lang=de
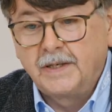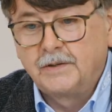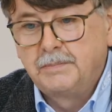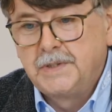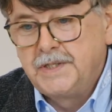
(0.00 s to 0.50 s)

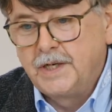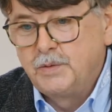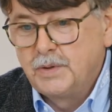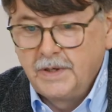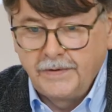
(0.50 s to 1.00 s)
auch mit sehr
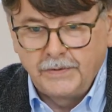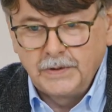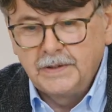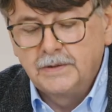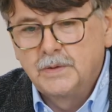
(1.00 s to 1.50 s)
guten
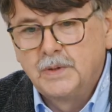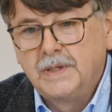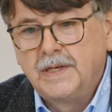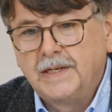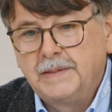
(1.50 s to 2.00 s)
Erfolgen und
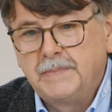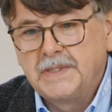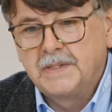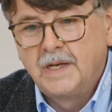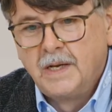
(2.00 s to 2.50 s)
guten
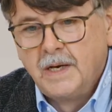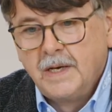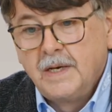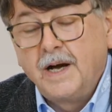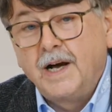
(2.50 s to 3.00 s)
Ergebnissen.
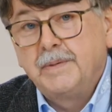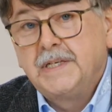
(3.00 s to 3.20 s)
Aber